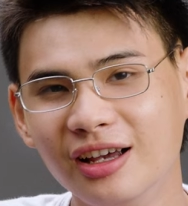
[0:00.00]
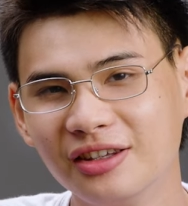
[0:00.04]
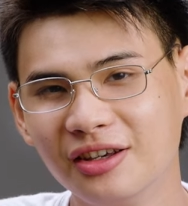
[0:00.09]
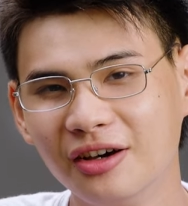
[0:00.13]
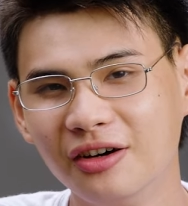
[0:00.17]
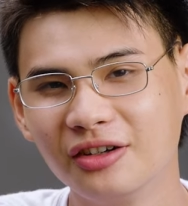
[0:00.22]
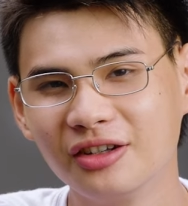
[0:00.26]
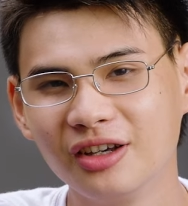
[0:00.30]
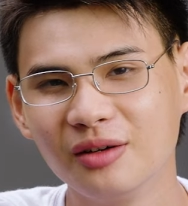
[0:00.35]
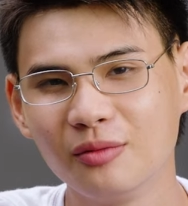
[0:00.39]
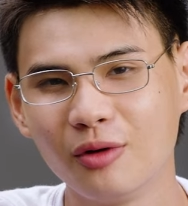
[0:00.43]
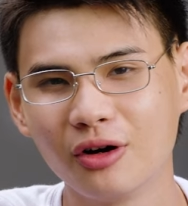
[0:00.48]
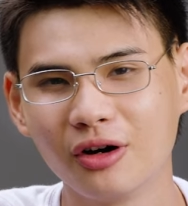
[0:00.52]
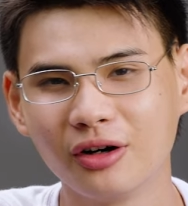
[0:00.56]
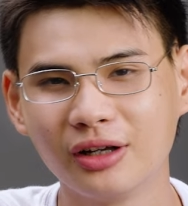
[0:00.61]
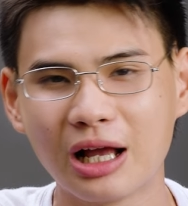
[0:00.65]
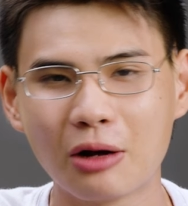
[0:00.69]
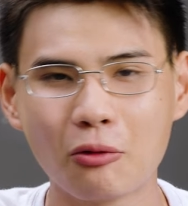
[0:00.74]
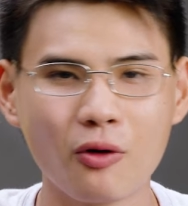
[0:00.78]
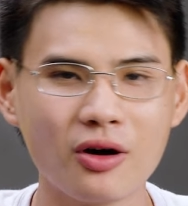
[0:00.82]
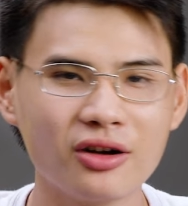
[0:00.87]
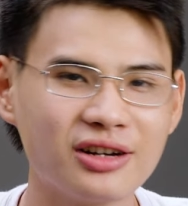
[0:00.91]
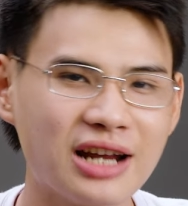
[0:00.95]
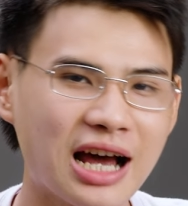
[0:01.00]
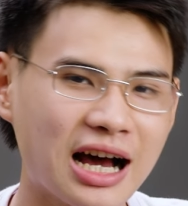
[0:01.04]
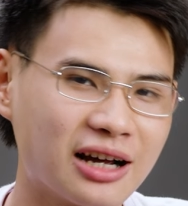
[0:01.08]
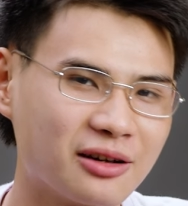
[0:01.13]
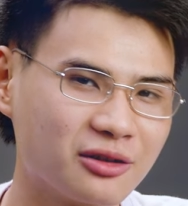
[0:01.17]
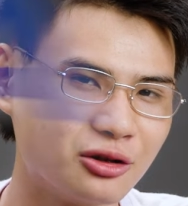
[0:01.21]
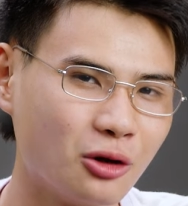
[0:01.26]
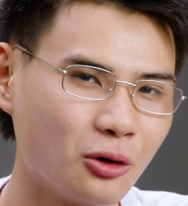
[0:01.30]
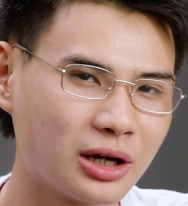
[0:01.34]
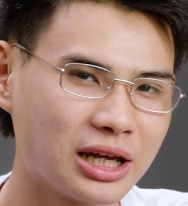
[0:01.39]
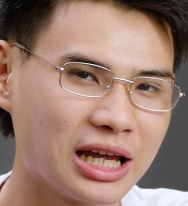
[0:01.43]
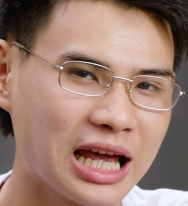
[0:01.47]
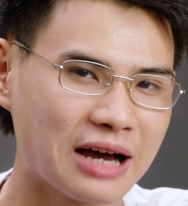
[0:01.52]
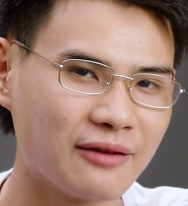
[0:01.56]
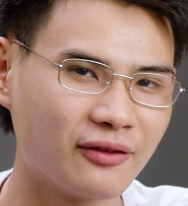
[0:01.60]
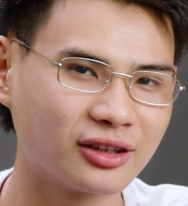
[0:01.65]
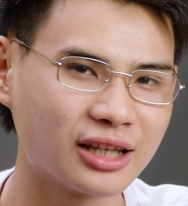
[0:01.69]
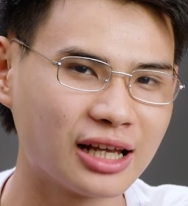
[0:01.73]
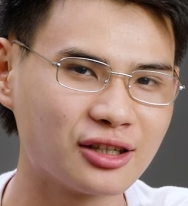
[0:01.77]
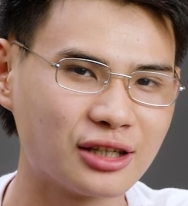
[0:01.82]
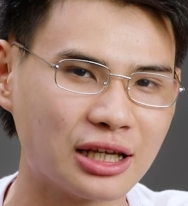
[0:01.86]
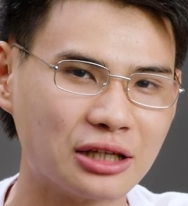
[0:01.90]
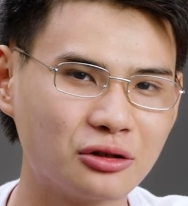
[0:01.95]
Dường như mọi người đã quên rằng Nokia vẫn
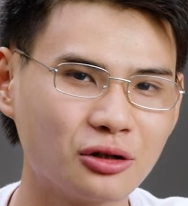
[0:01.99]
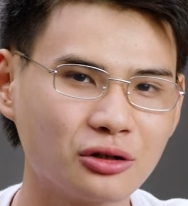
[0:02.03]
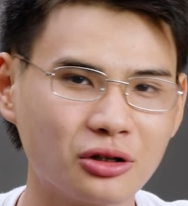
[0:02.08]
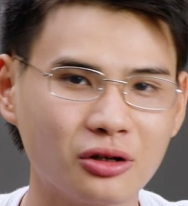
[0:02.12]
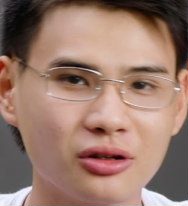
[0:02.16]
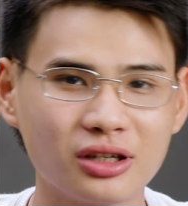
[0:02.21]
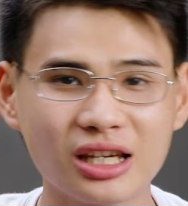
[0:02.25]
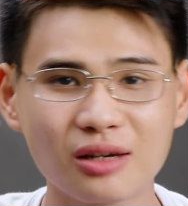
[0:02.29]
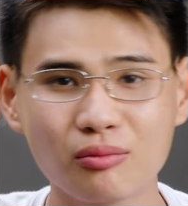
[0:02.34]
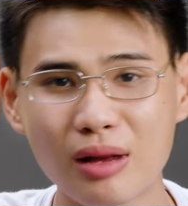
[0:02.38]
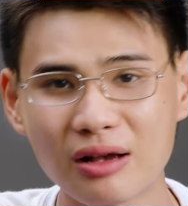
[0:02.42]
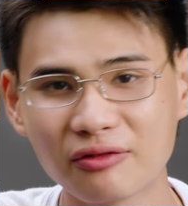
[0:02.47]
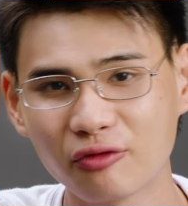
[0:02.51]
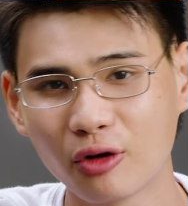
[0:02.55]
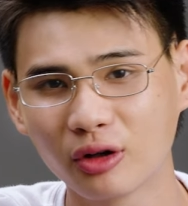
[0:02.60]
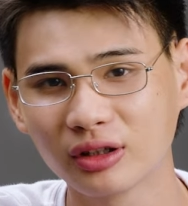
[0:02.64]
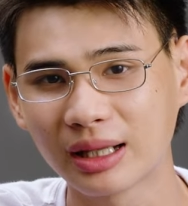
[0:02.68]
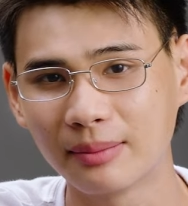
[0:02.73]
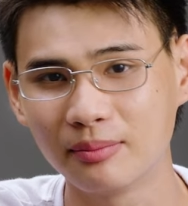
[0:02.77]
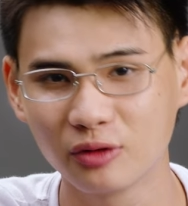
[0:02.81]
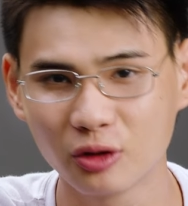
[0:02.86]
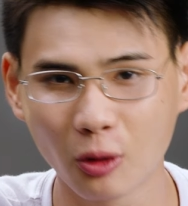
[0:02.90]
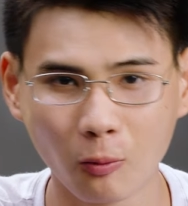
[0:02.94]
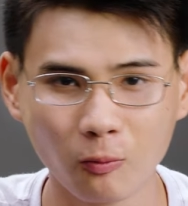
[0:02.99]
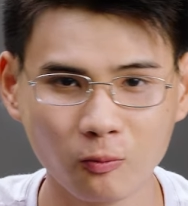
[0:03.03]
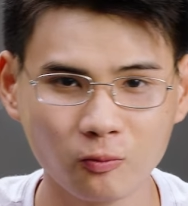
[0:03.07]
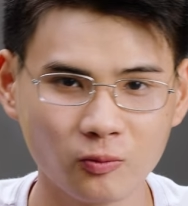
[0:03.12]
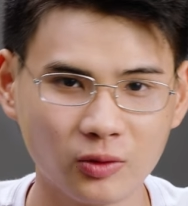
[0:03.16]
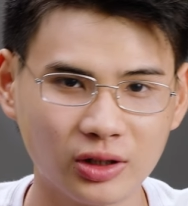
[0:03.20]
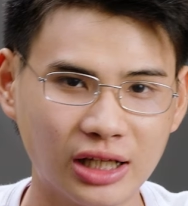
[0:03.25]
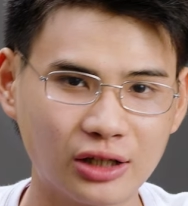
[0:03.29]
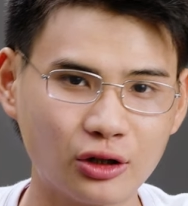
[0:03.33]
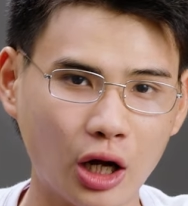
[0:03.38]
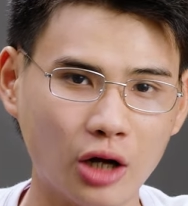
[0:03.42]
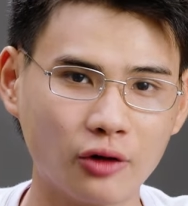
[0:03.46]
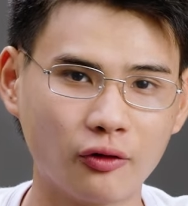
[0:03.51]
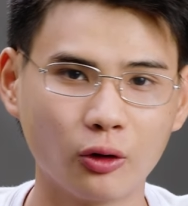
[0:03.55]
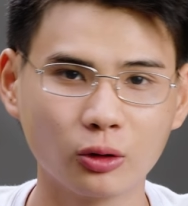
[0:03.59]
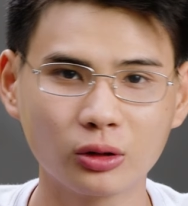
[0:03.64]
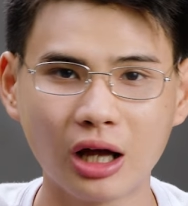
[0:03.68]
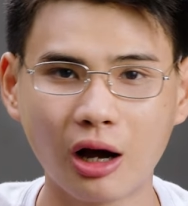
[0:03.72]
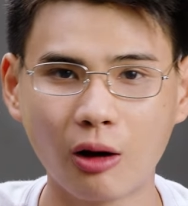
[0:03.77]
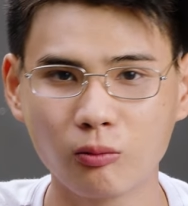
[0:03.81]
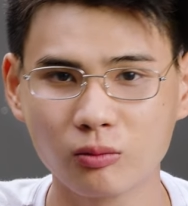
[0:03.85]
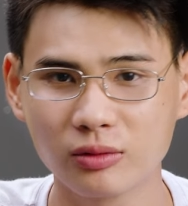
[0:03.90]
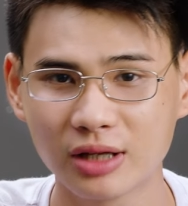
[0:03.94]
đang sản xuất những chiếc smartphone tầm trung và điện thoại phổ
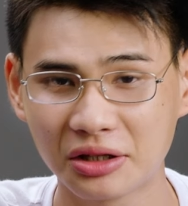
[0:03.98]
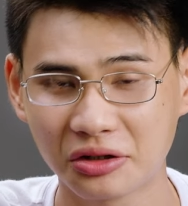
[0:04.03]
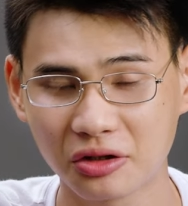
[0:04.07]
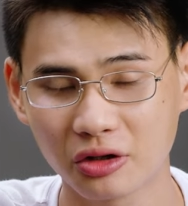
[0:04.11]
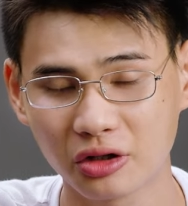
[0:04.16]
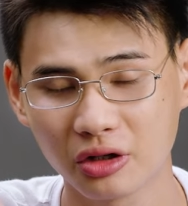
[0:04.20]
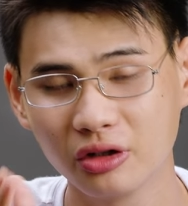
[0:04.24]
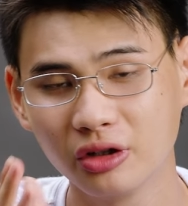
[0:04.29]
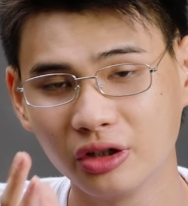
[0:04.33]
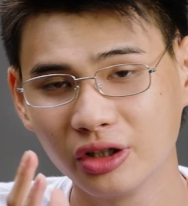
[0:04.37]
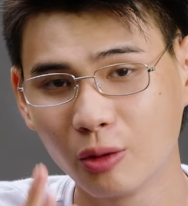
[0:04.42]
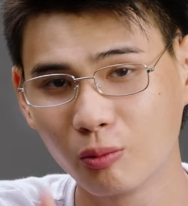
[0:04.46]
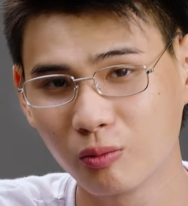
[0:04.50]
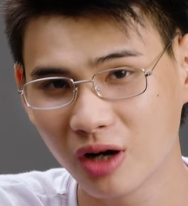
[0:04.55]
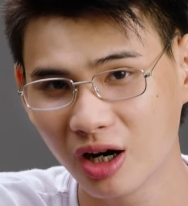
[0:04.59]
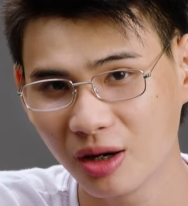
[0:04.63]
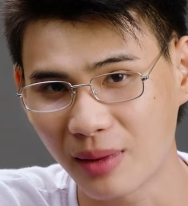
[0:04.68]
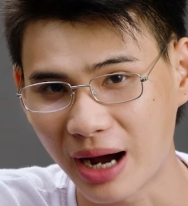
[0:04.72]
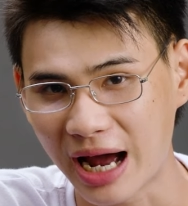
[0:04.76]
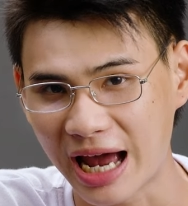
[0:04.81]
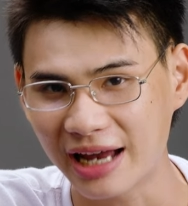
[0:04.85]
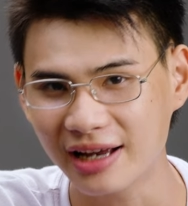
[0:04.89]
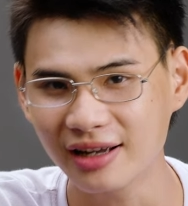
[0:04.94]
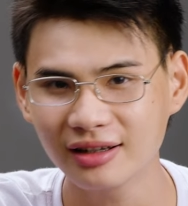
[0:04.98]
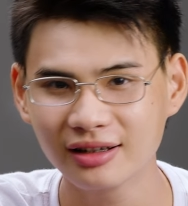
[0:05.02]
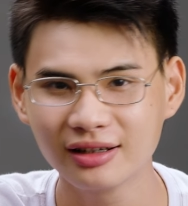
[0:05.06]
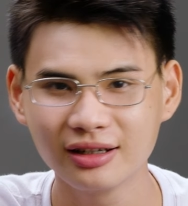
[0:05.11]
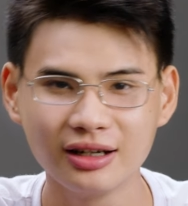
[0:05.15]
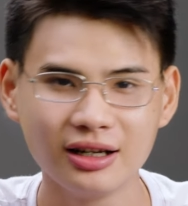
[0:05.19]
thông dành cho những người dùng cơ bản.